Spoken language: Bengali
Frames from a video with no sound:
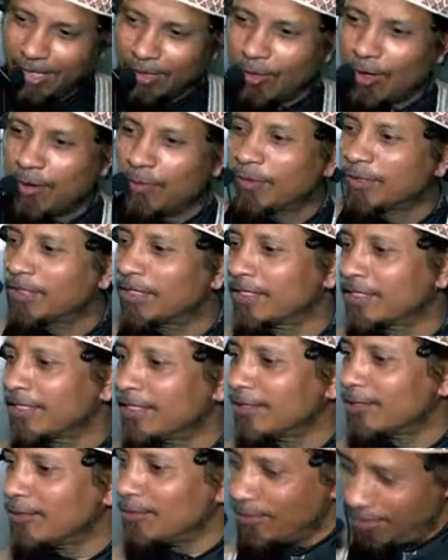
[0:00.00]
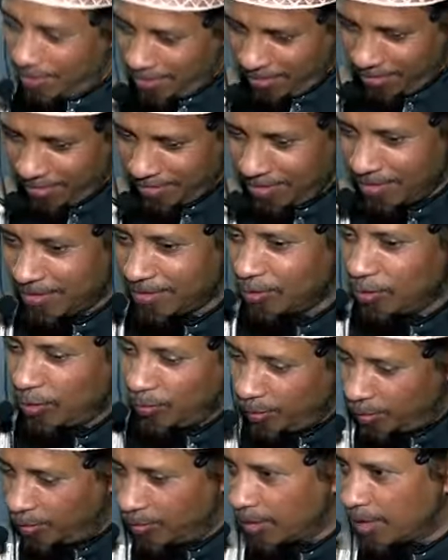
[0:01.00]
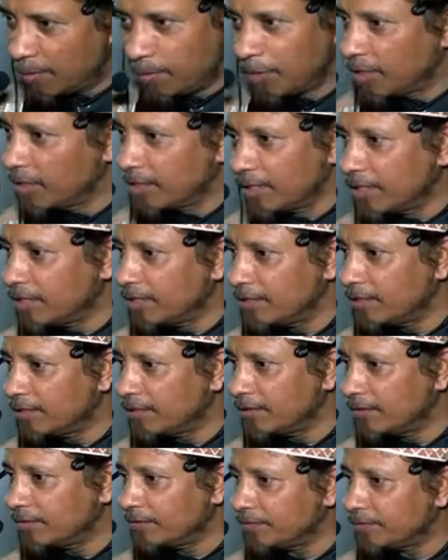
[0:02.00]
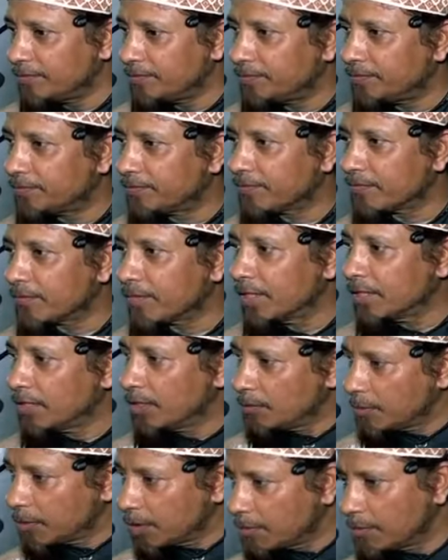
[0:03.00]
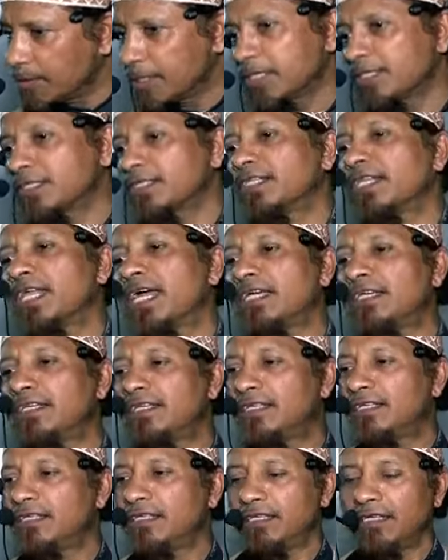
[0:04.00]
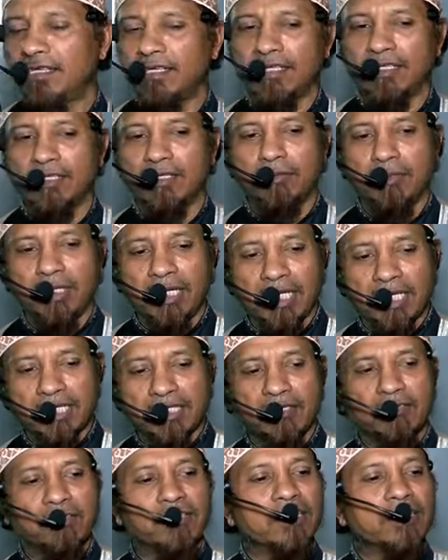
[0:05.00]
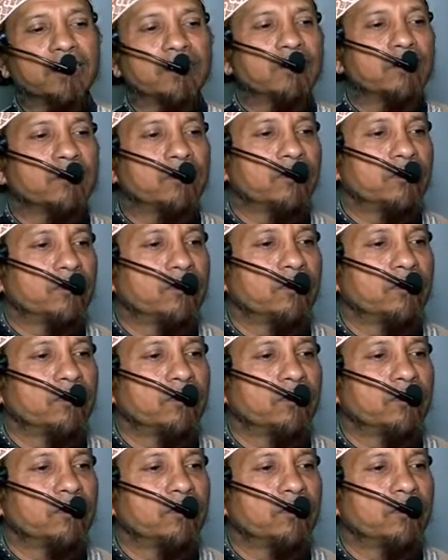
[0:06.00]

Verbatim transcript: রহমতের কিন্তু নবী তো এটা বলেন নাই নবী তো বলে গেছে নাই তুমি লেস হয়ে গেছো